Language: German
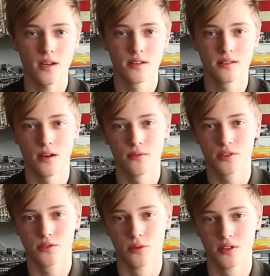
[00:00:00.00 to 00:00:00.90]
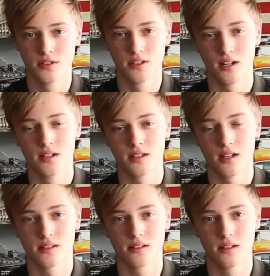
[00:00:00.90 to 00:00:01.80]
es ist einfach so, dass ich halt
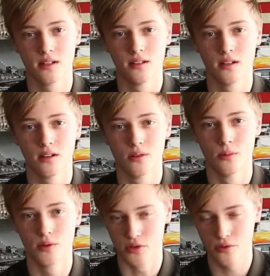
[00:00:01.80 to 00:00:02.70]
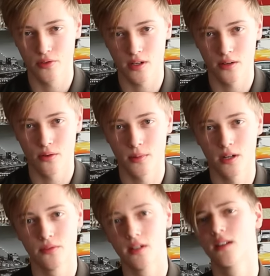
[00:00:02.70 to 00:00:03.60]
jetzt in einer Oberstufe gehe, wo man
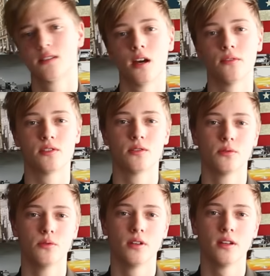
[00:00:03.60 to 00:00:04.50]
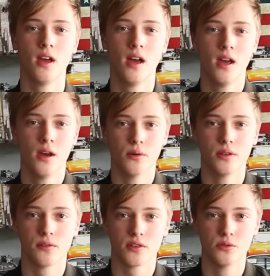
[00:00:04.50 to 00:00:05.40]
halt wirklich sehr viel zu tun hat. Und
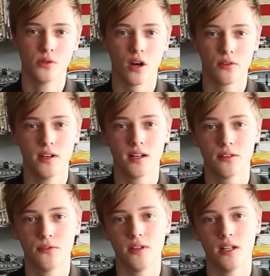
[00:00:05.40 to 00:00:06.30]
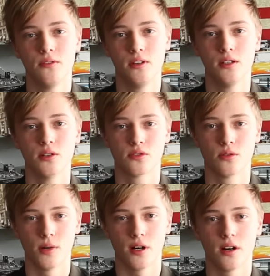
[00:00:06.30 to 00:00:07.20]
ich versuche auch wirklich viele Videos
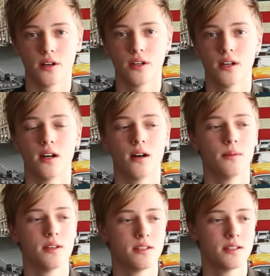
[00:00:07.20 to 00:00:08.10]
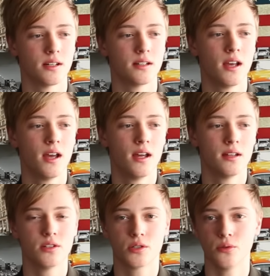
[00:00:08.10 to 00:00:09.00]
zu machen, ja. Aber es ist halt
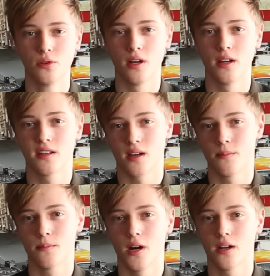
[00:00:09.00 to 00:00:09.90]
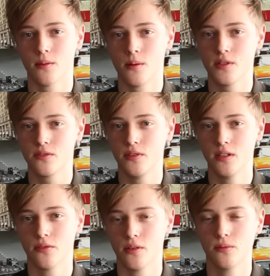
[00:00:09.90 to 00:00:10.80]
die Schule, ich habe manchmal bis
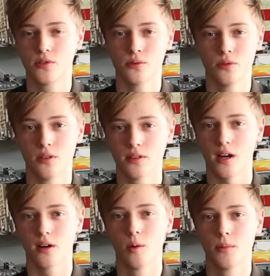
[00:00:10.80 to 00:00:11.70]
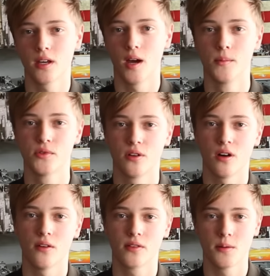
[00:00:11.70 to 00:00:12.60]
vier, fünf Schule und dann komme ich her, muss noch
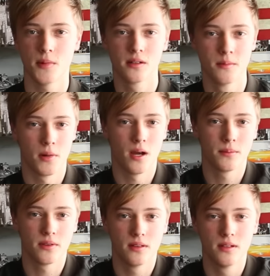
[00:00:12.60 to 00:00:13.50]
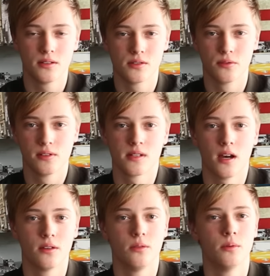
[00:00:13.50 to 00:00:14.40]
Aufgaben machen. Da bleibt nicht so viel
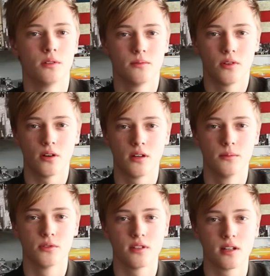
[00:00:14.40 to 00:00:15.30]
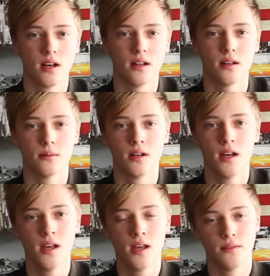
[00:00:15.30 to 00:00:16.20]
Zeit über eine Woche, dann muss ich lernen. Aber
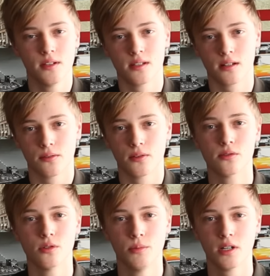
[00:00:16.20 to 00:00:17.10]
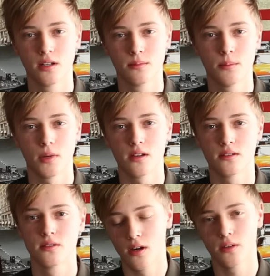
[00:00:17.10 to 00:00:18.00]
wie gesagt, ich versuche wirklich mein
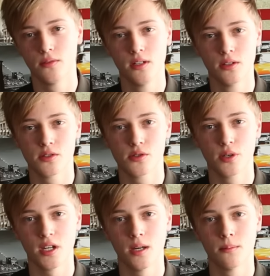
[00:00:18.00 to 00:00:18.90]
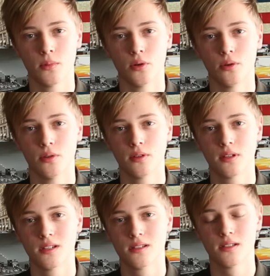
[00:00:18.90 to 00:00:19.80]
Bestes, euch Videos zu geben und
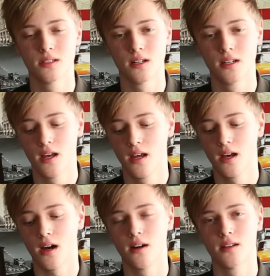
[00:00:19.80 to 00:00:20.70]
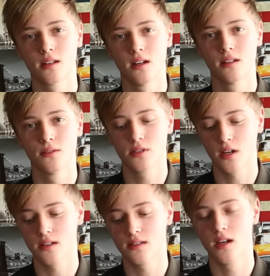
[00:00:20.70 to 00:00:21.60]
das ist halt alles relativ
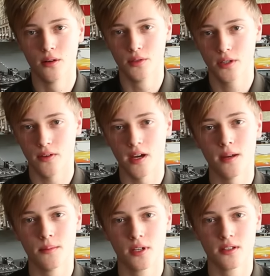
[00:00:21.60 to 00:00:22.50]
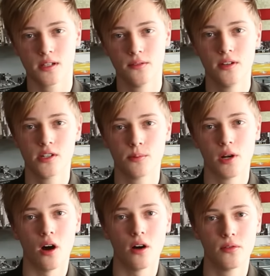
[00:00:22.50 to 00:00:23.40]
stressig. Und ich werde eben das
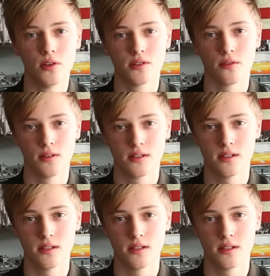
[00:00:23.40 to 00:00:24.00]
Gewinnspiel auflösen auf meinen